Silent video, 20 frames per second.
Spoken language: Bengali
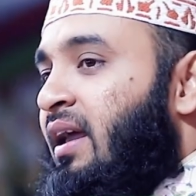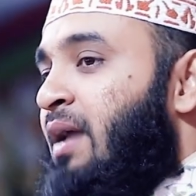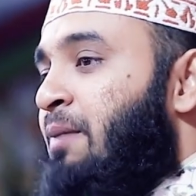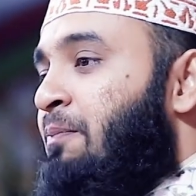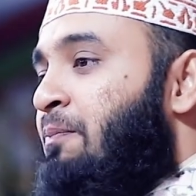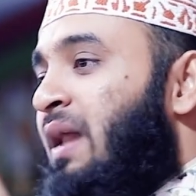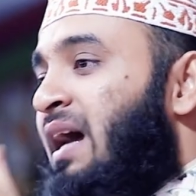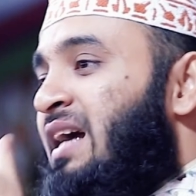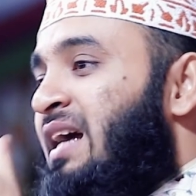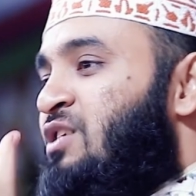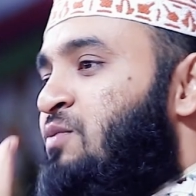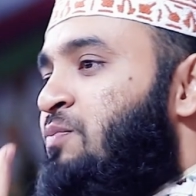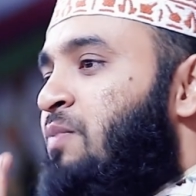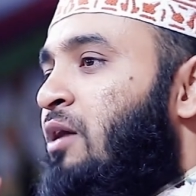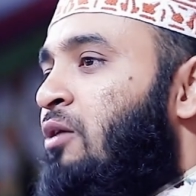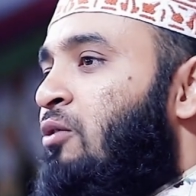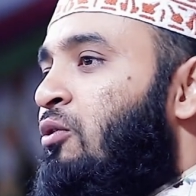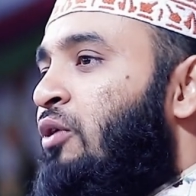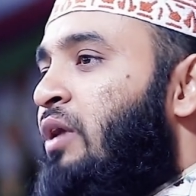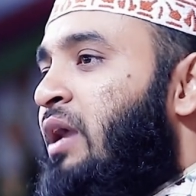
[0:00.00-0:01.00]
এই
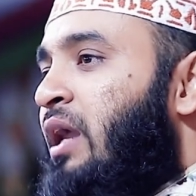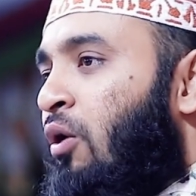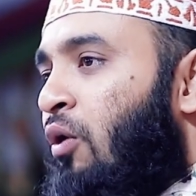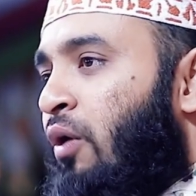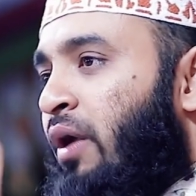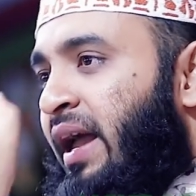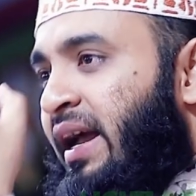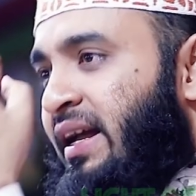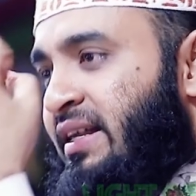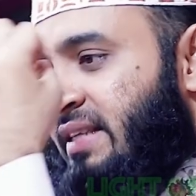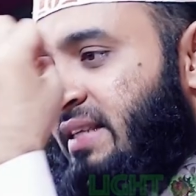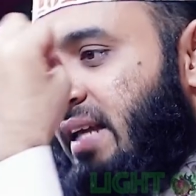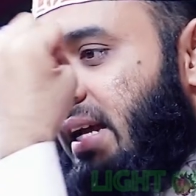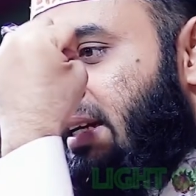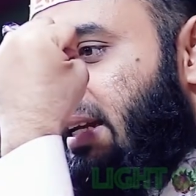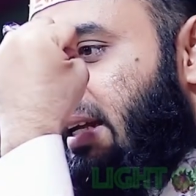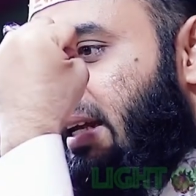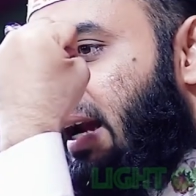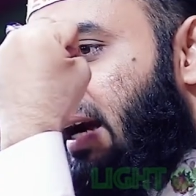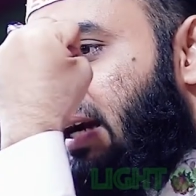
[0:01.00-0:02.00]
প্লাজমাগুলোকে অনেক
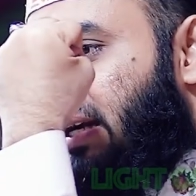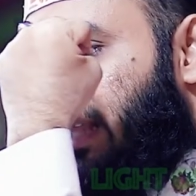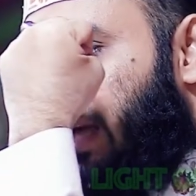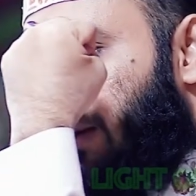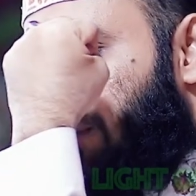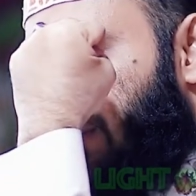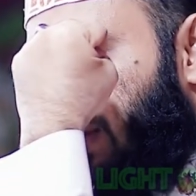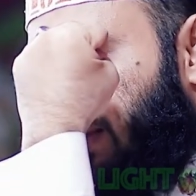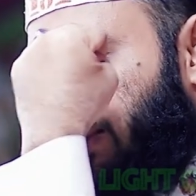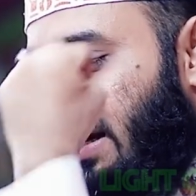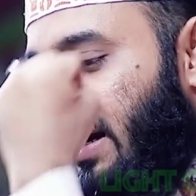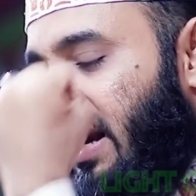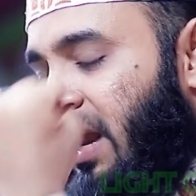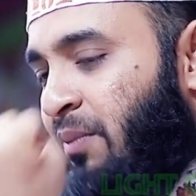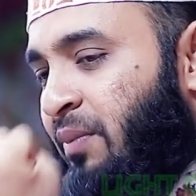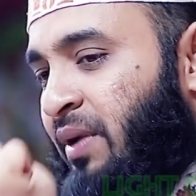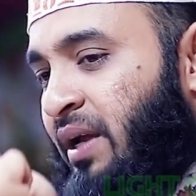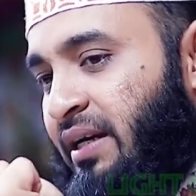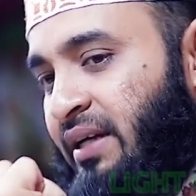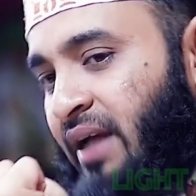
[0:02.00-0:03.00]
সেন্টিগ্রেড তাপমাত্রা
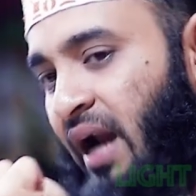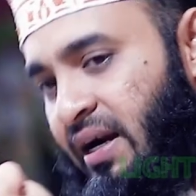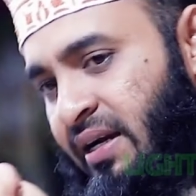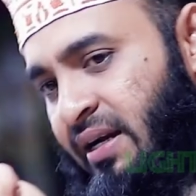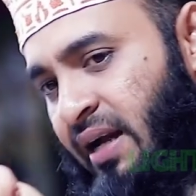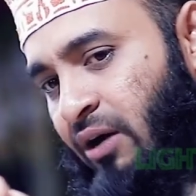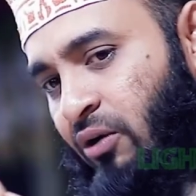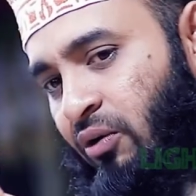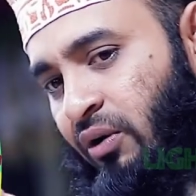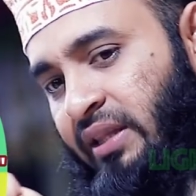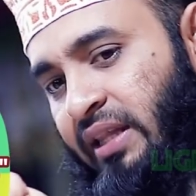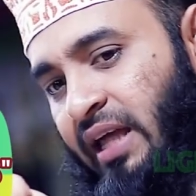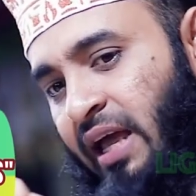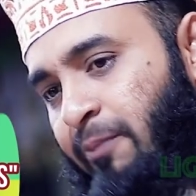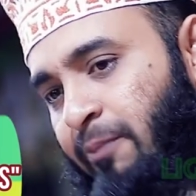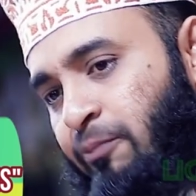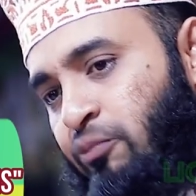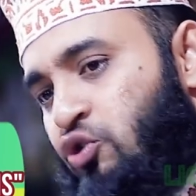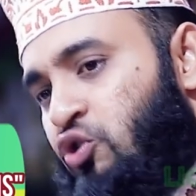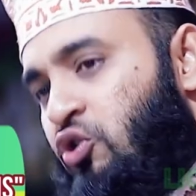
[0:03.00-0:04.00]
নামিয়ে ঠান্ডা করে
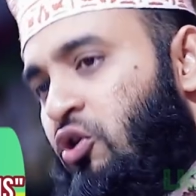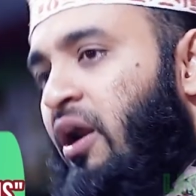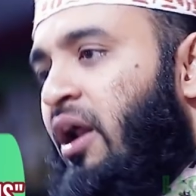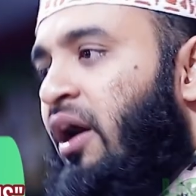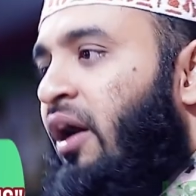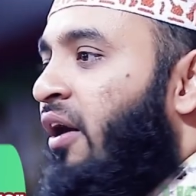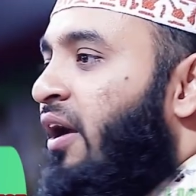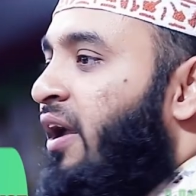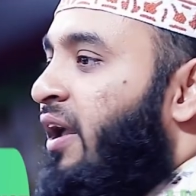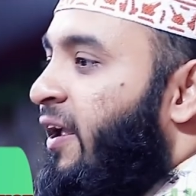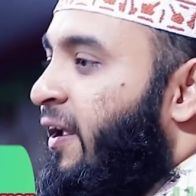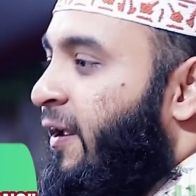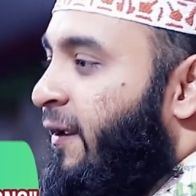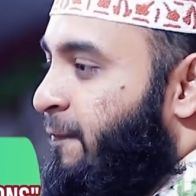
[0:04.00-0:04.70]
দেহে পুশ করা হয়